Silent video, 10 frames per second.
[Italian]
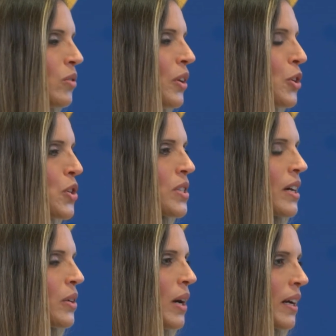
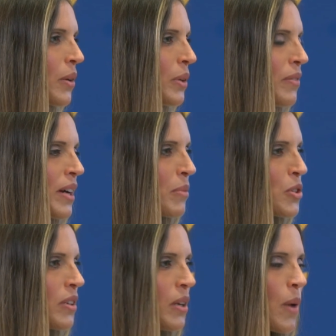necessario anche con i
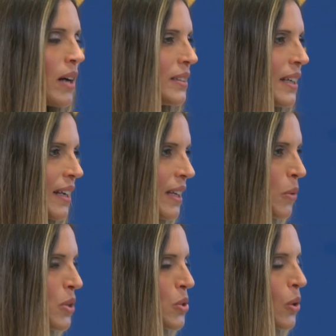farmaci adeguati, anche di
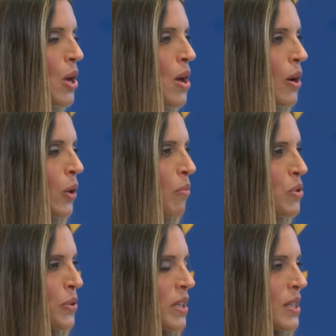questo non
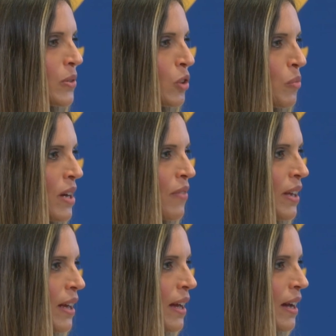bisogna secondo me
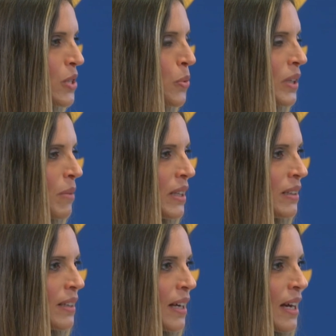avere
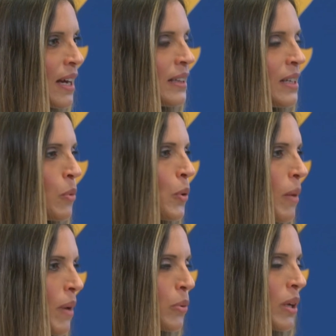assolutamente timore,
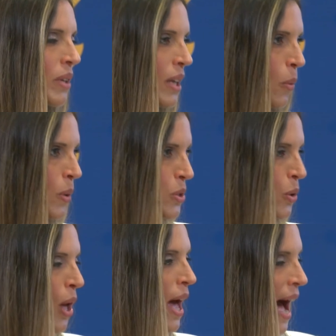paura perché questo
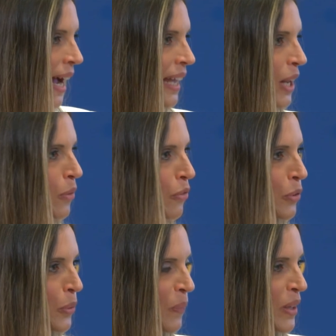anche nei
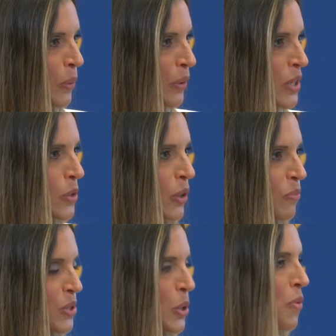confronti dell'utilizzo dello
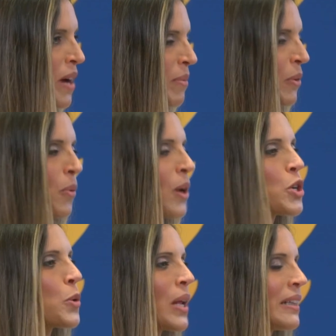psicofarmaco, qua
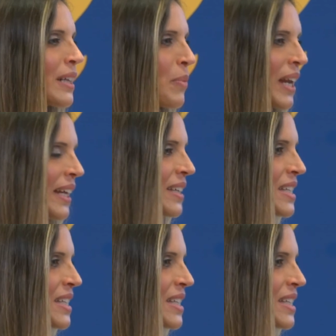c'è un'altra parentesi che